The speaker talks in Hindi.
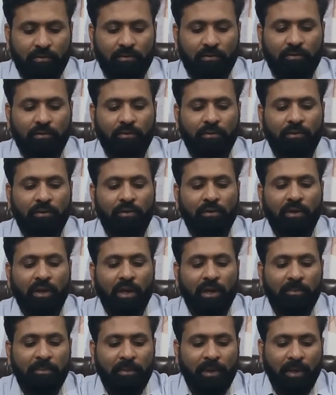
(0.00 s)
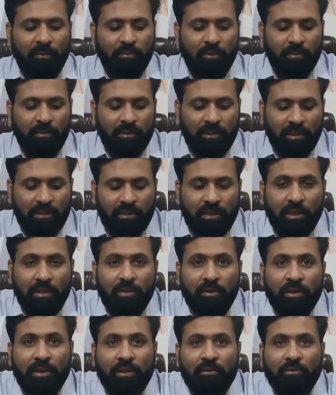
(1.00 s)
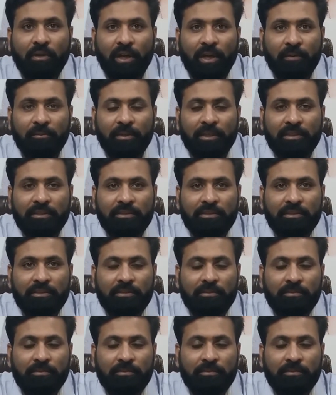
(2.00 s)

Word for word: तो अब मैं आपको बताता हूँ रिक्वायरमेंट्स